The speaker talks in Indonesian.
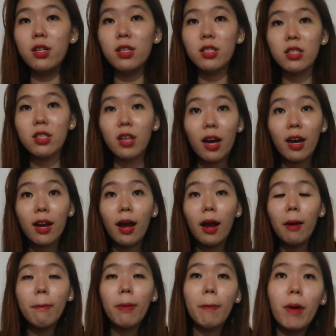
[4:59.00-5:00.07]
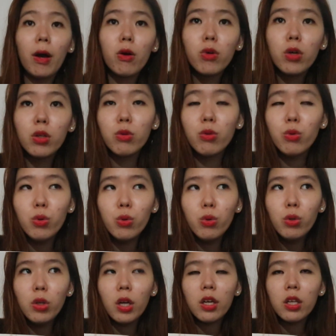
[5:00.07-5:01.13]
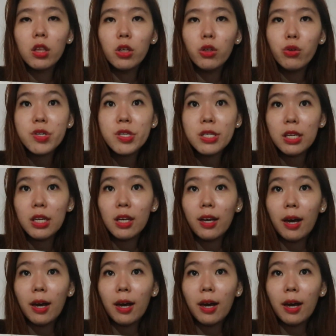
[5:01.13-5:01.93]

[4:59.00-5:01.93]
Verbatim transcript: sekarang papaku itu lagi tidur sih di